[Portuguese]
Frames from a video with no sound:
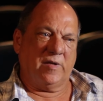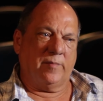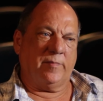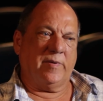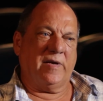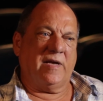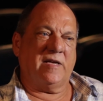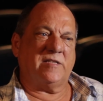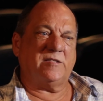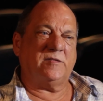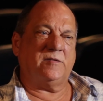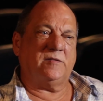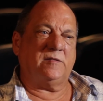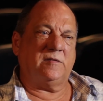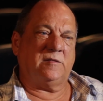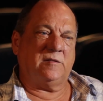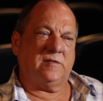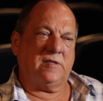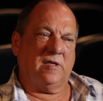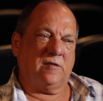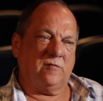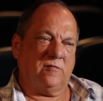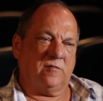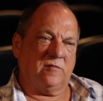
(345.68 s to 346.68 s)
base,
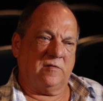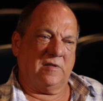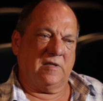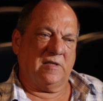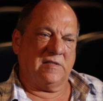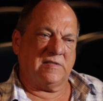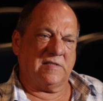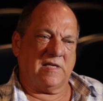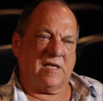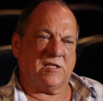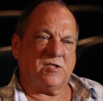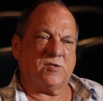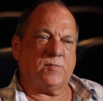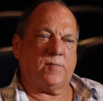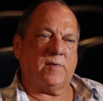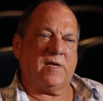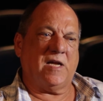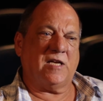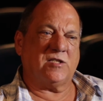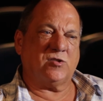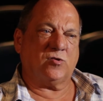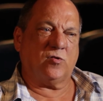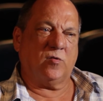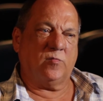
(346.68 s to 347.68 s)
tanto nas artes
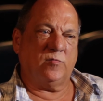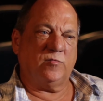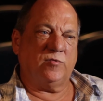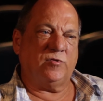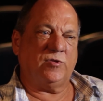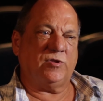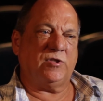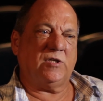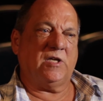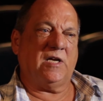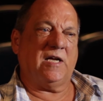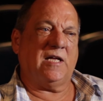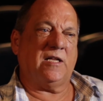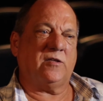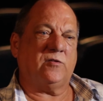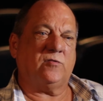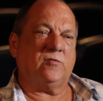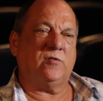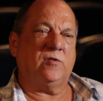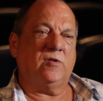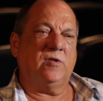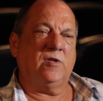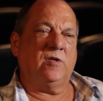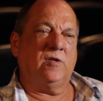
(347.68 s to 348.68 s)
plásticas como no
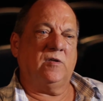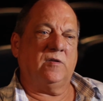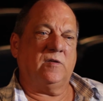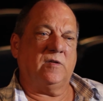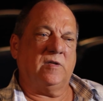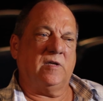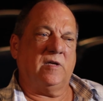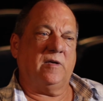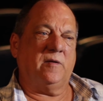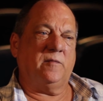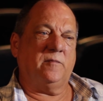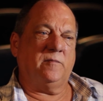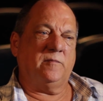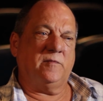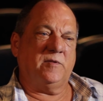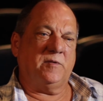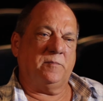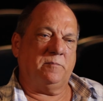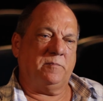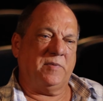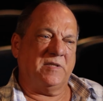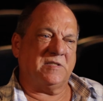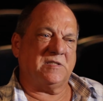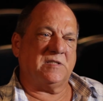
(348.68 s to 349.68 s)
teatro né, de
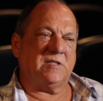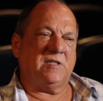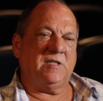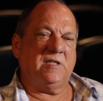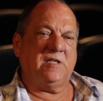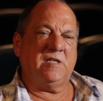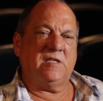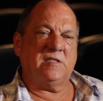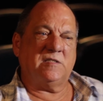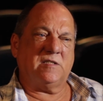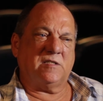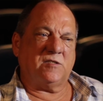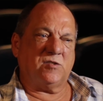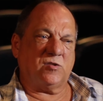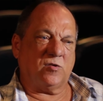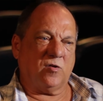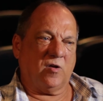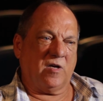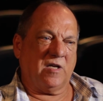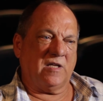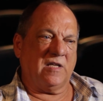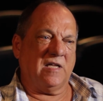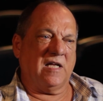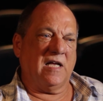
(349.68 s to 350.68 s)
pesquisa,
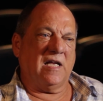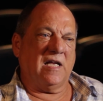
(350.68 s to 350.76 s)
história da